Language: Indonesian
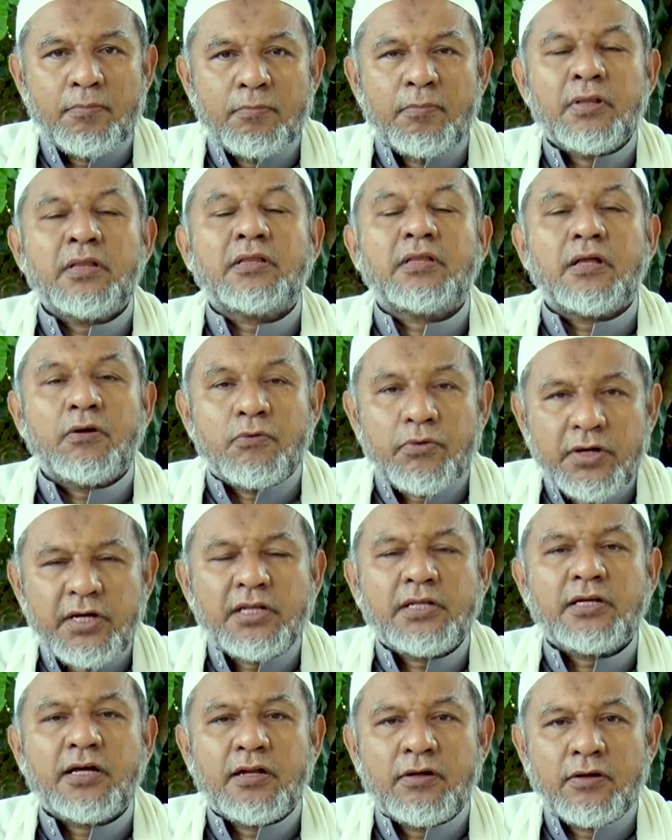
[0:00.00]

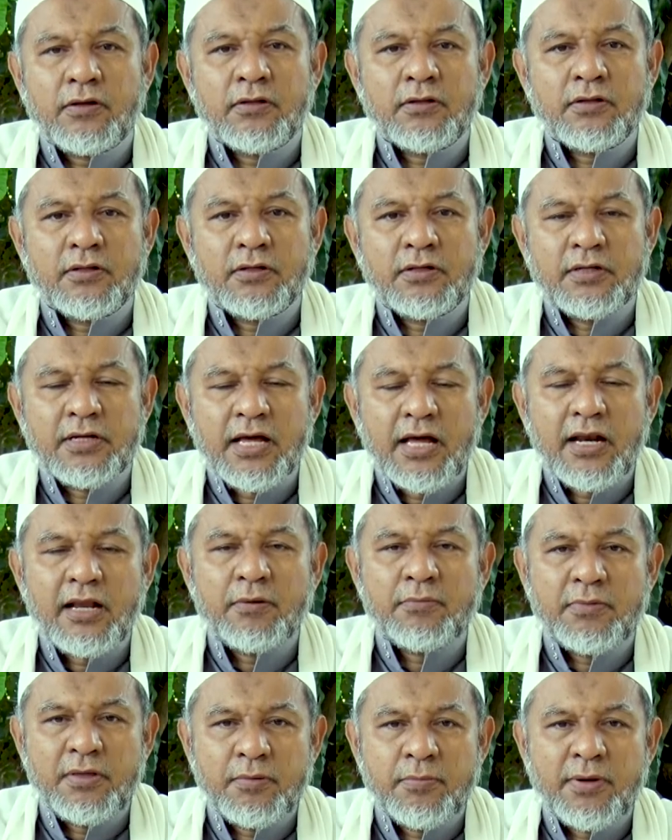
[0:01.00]
Mentauhidkan Allah
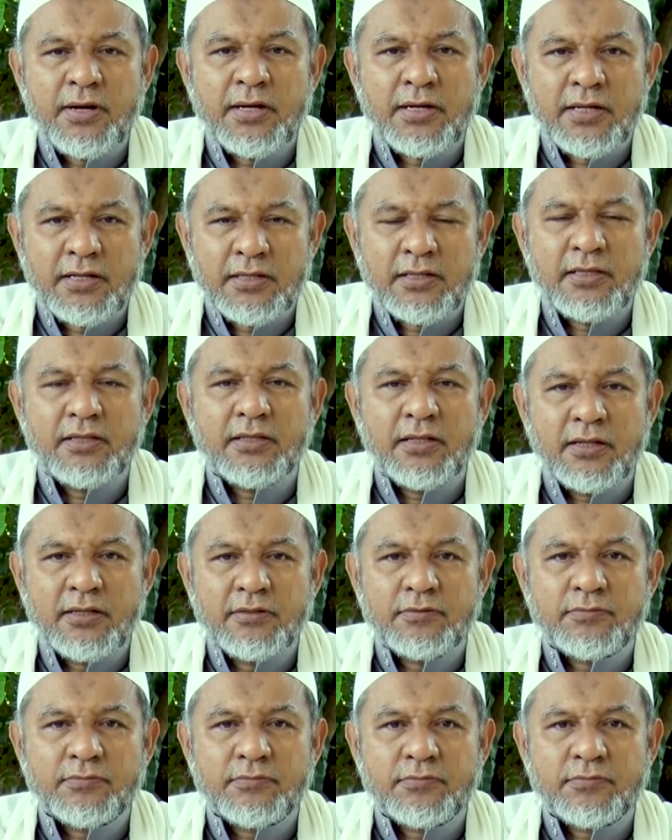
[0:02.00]
dalam ibadah kita